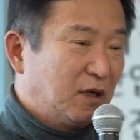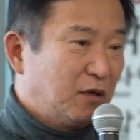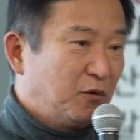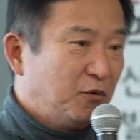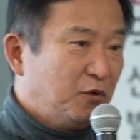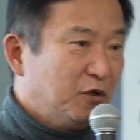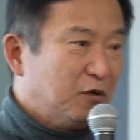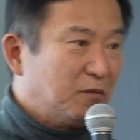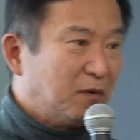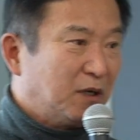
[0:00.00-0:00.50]

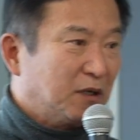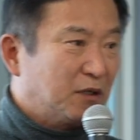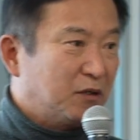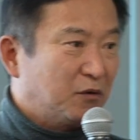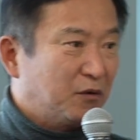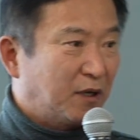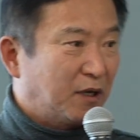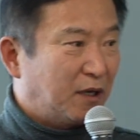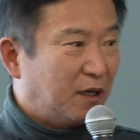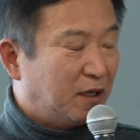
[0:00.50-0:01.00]
위험한
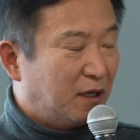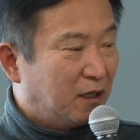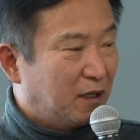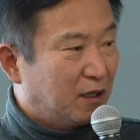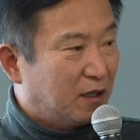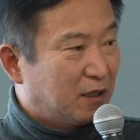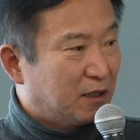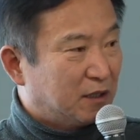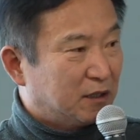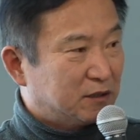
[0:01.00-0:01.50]
경우에
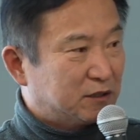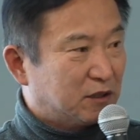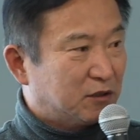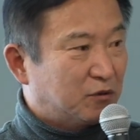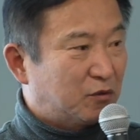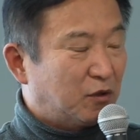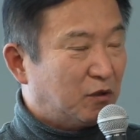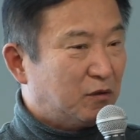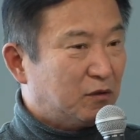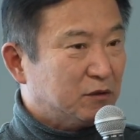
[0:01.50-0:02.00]

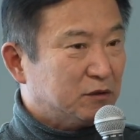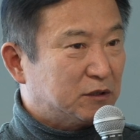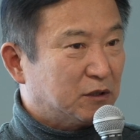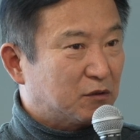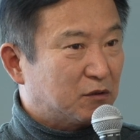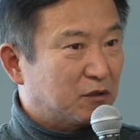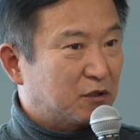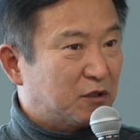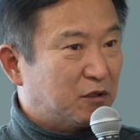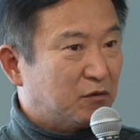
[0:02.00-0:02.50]

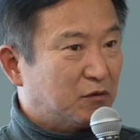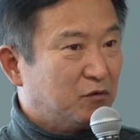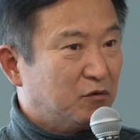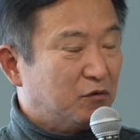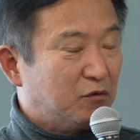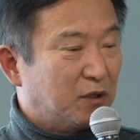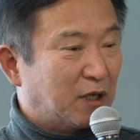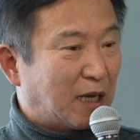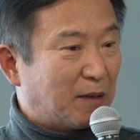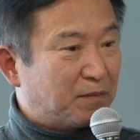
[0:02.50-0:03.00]
전통적으로 키우는
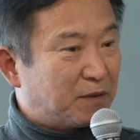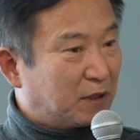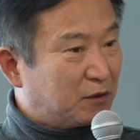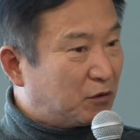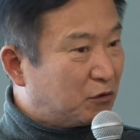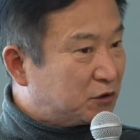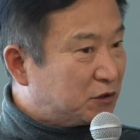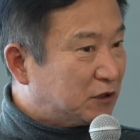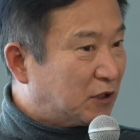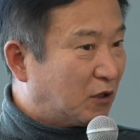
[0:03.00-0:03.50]
누룩이
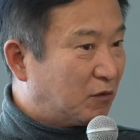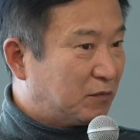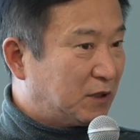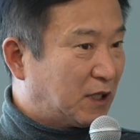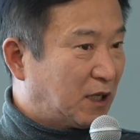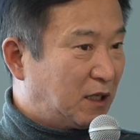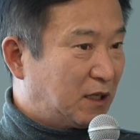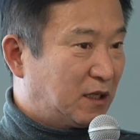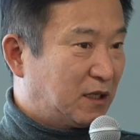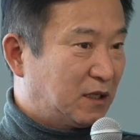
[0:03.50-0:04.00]
아플라톡신
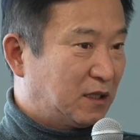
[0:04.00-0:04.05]
나옵니다.